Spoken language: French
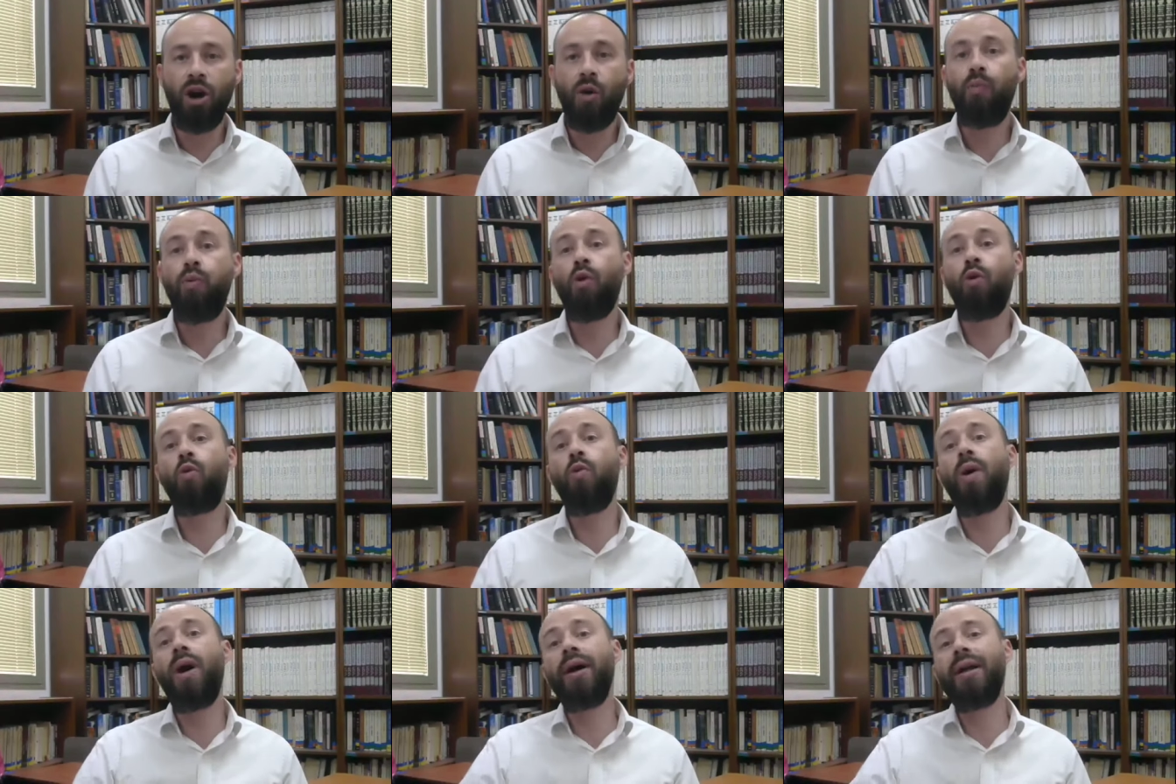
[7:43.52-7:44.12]

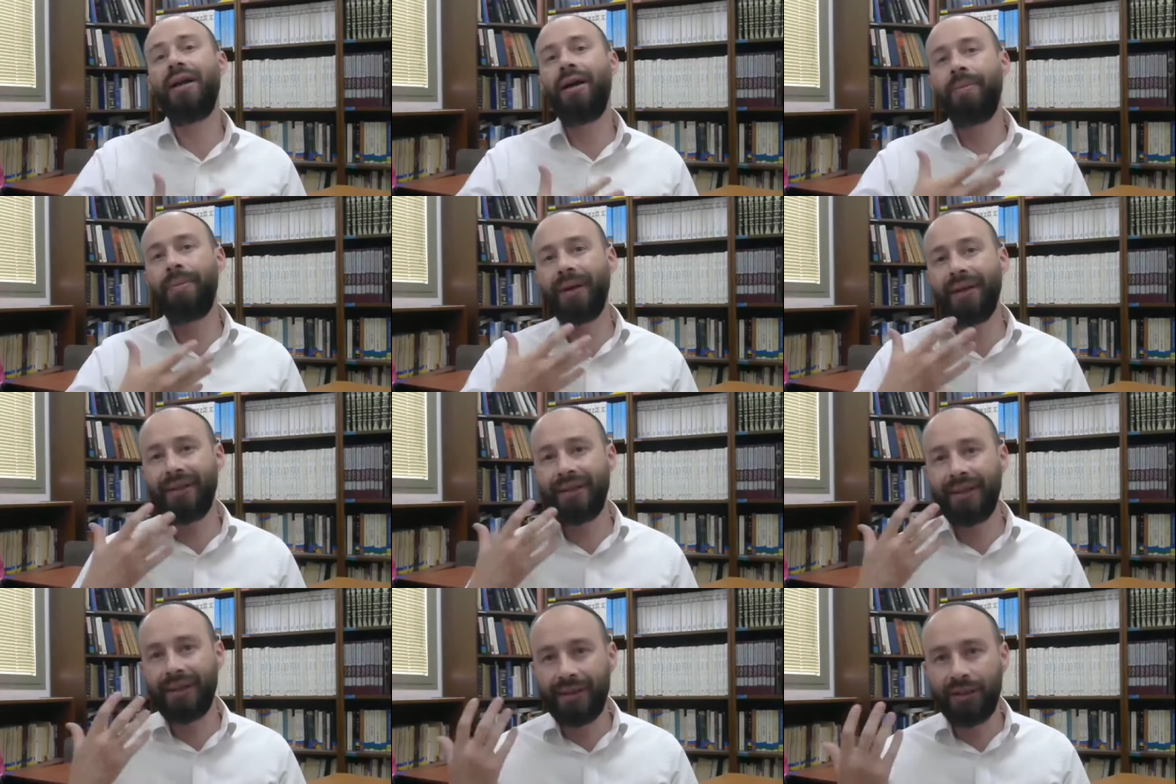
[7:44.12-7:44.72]
pourquoi il a
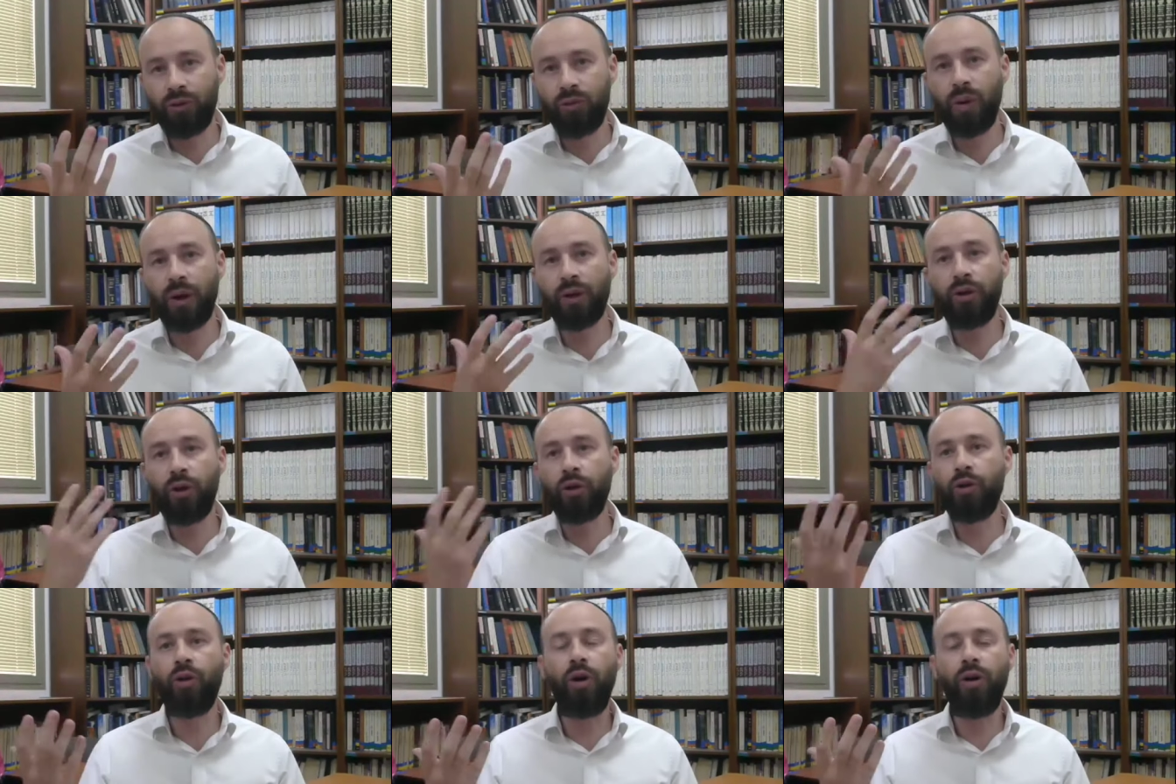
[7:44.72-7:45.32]
pris cette histoire
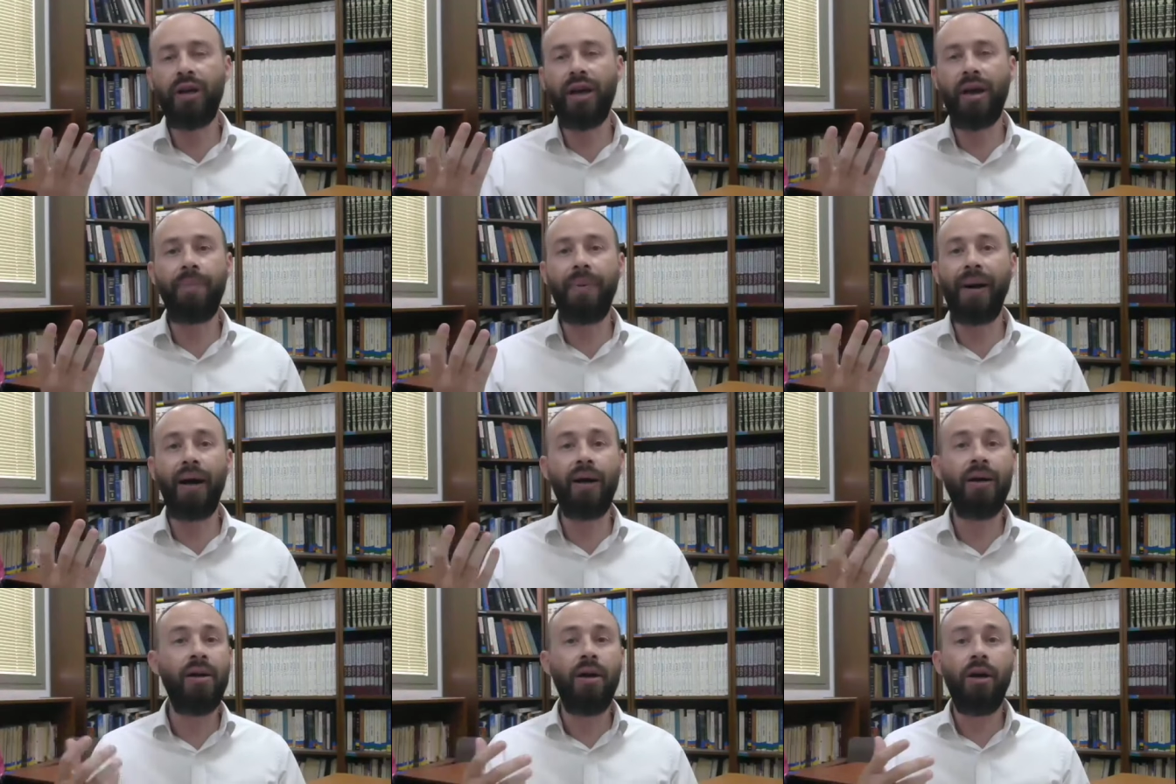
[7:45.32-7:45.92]
d'un goy et
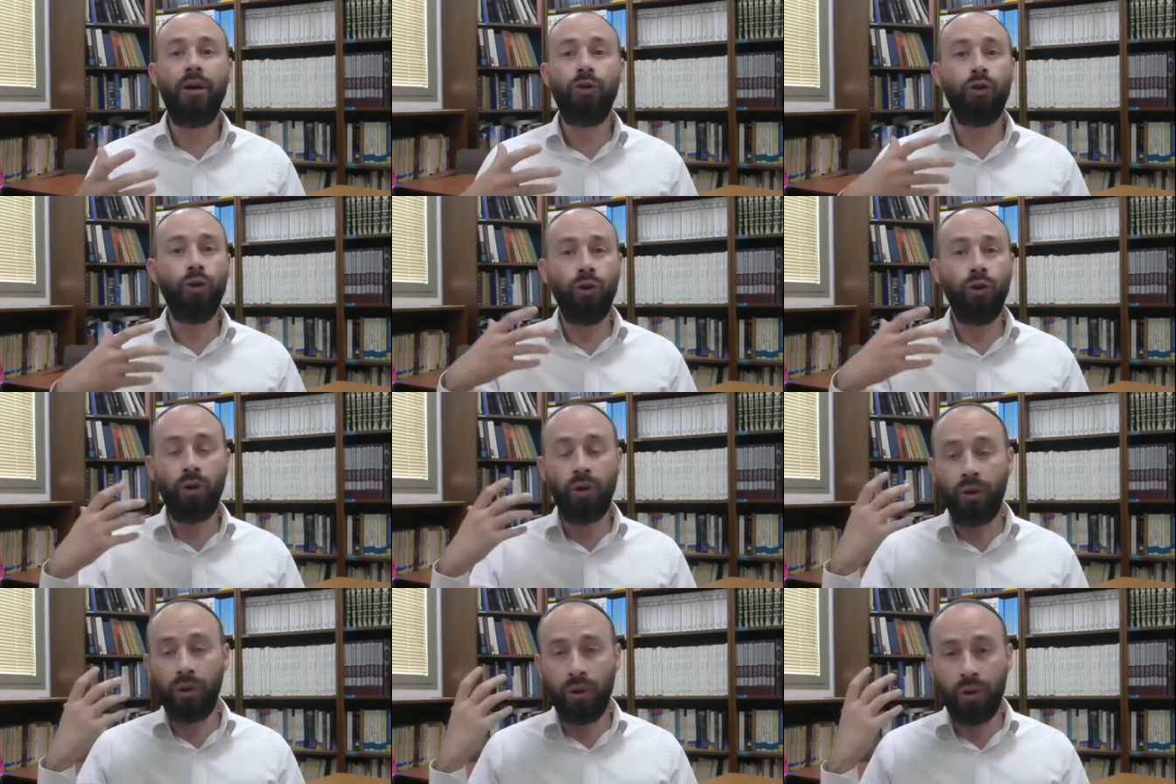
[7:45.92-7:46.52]
pas
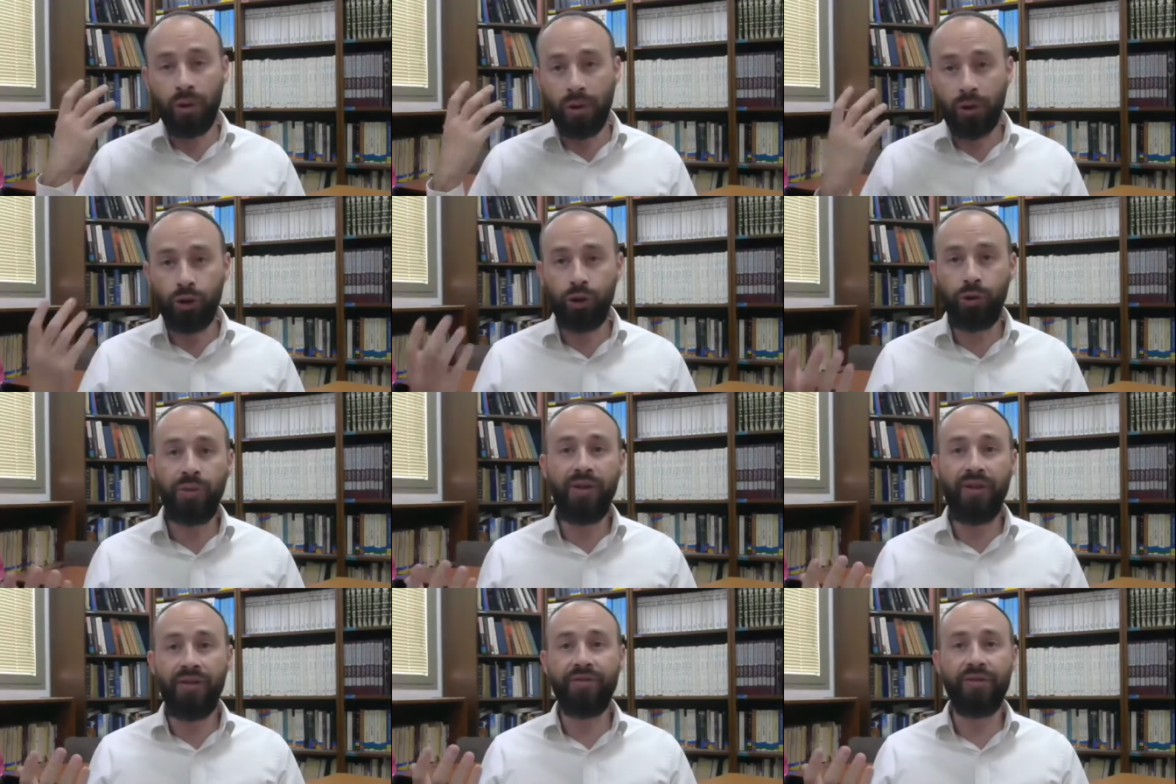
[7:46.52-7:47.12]
d'un
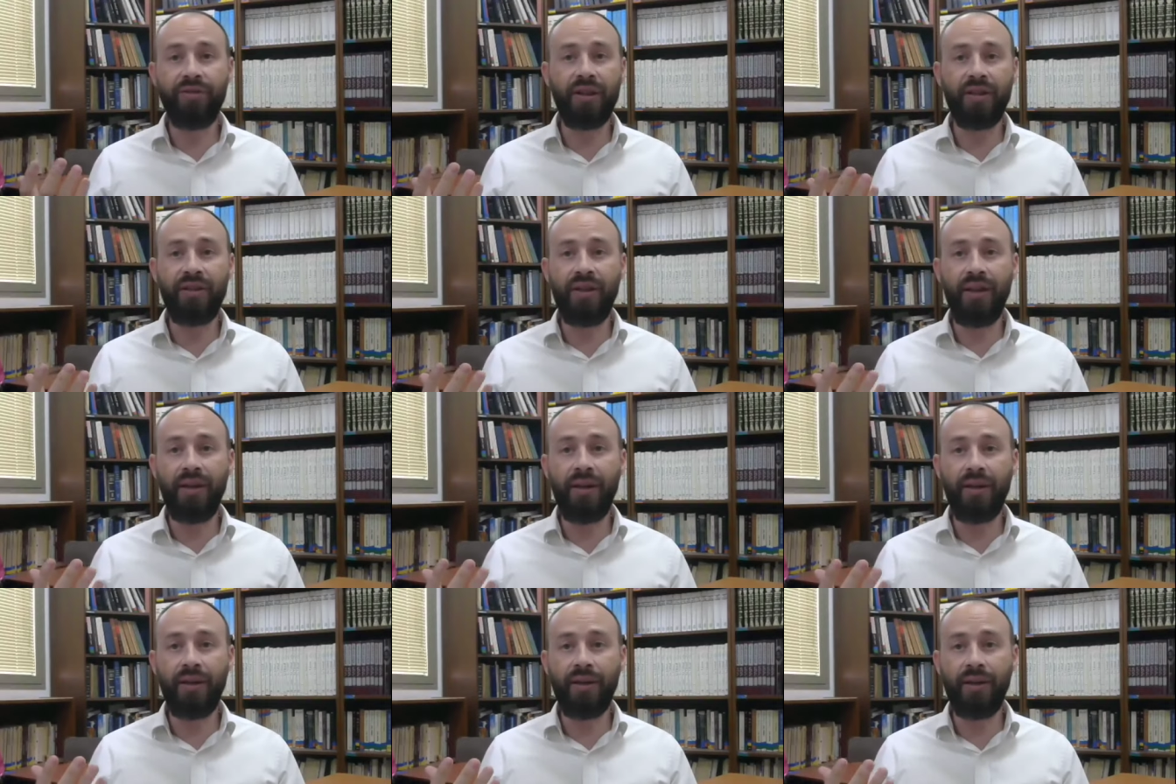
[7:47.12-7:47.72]
juif qui
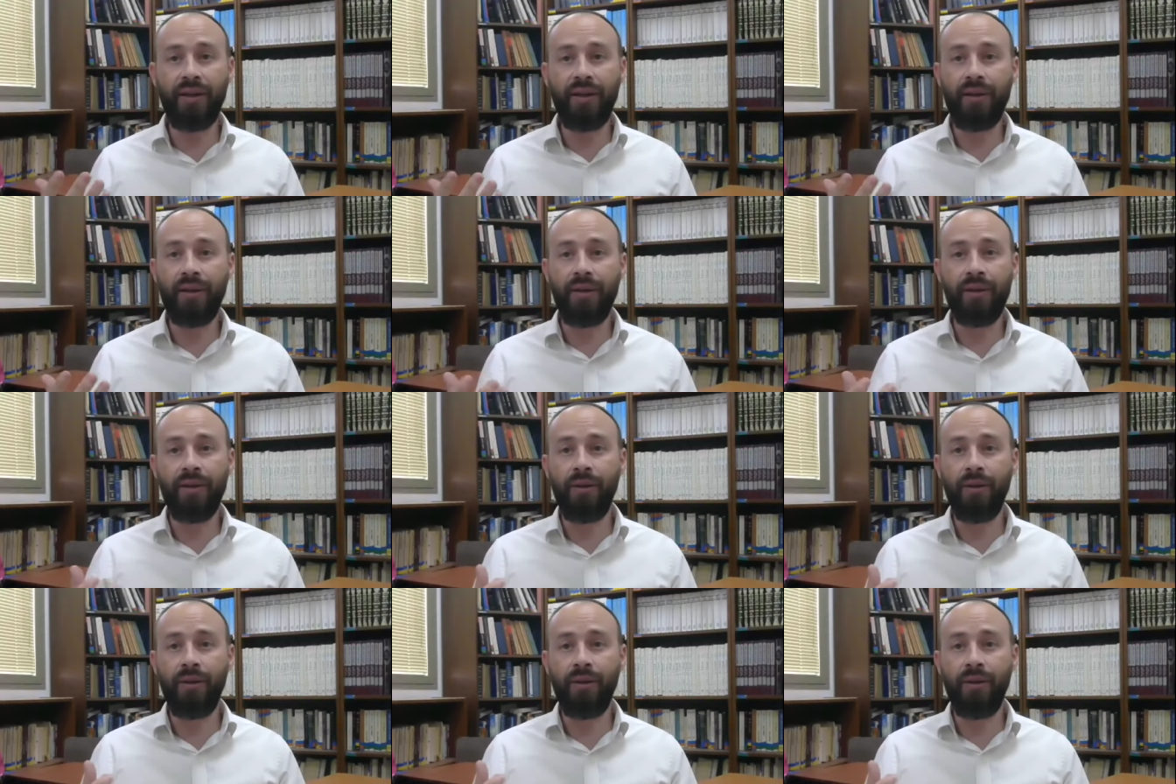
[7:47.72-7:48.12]
était euh,